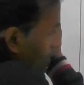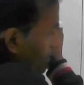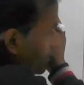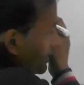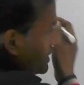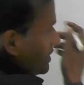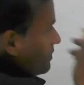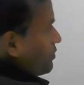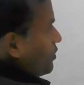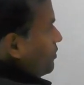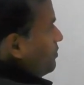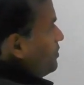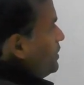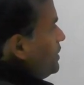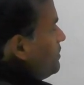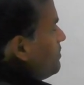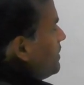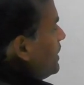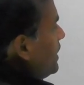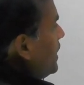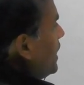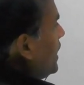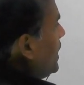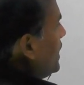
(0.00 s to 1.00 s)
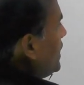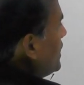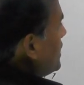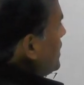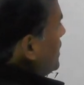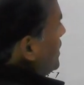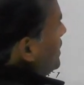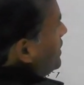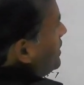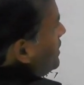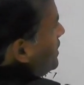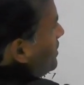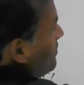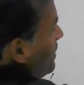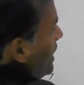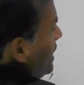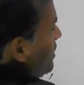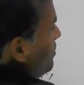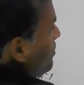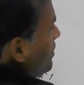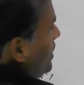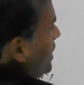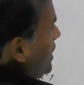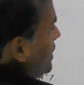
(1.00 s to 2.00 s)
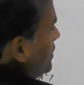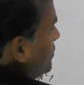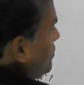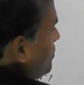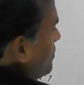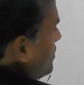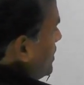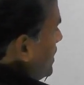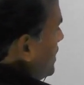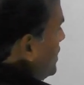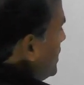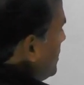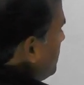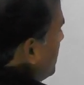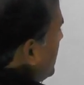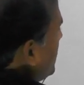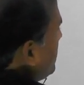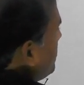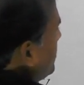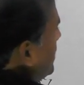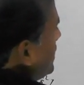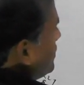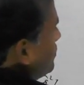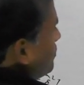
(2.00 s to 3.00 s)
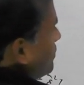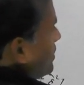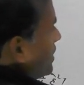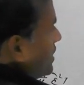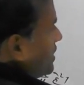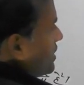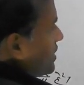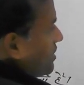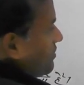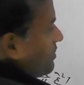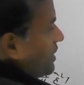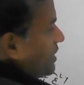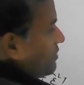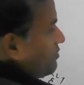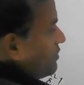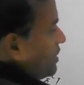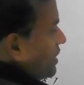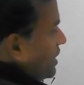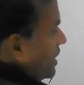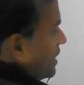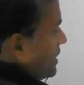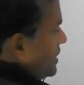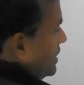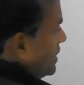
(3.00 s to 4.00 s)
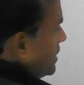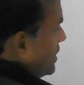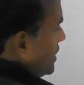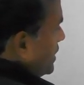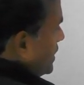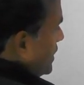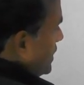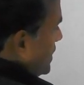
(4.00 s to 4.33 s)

इसमें सबको बी मिल रहा है करंट डिवाइड हो रहा है तो करंट डिवाइड हो रहा है तो करंट का फार्मूला लगाइए